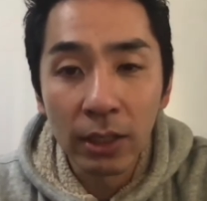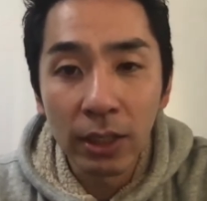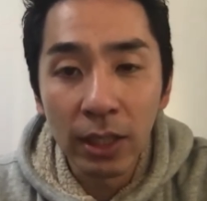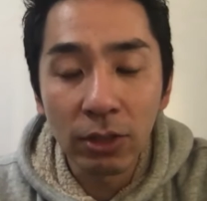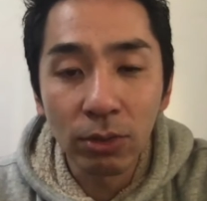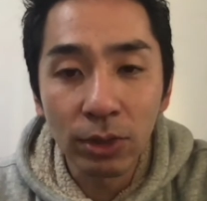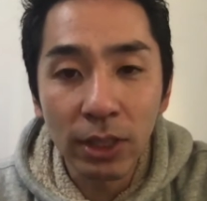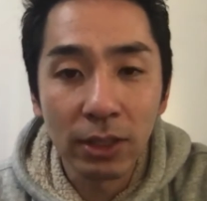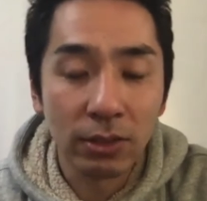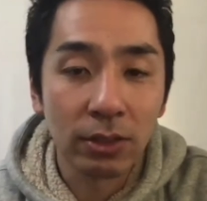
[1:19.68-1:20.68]
成長の
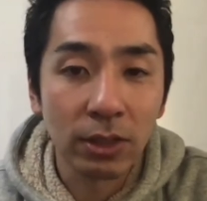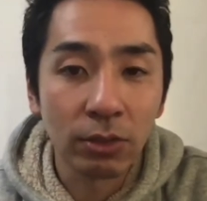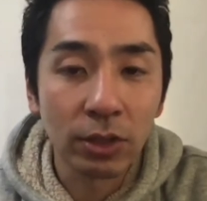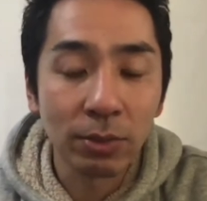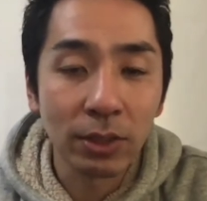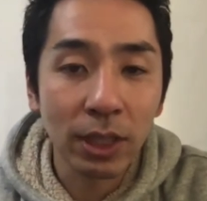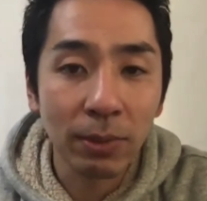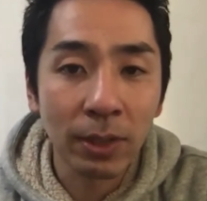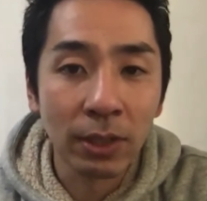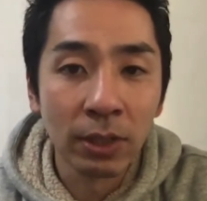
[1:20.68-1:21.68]
チャンスっていうのを自分か
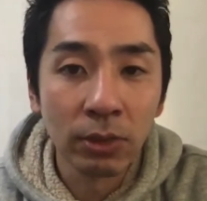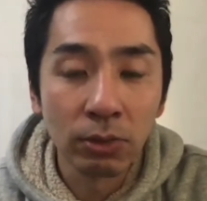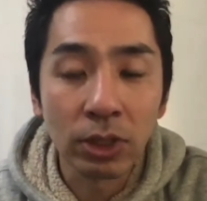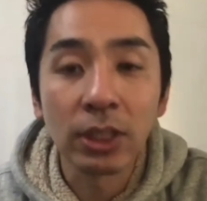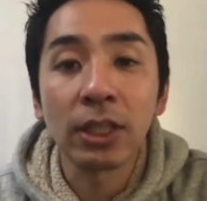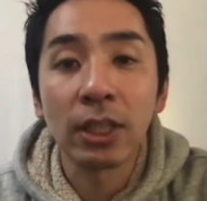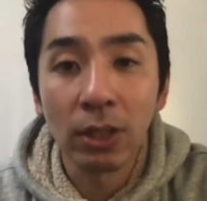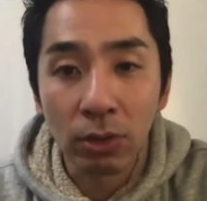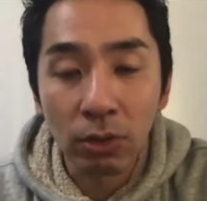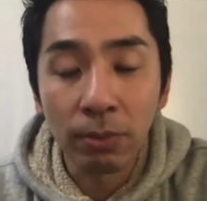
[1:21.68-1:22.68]
ら失って
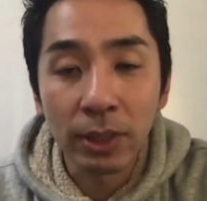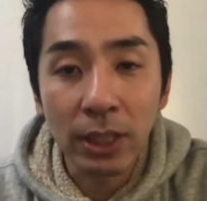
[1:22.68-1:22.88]
いると、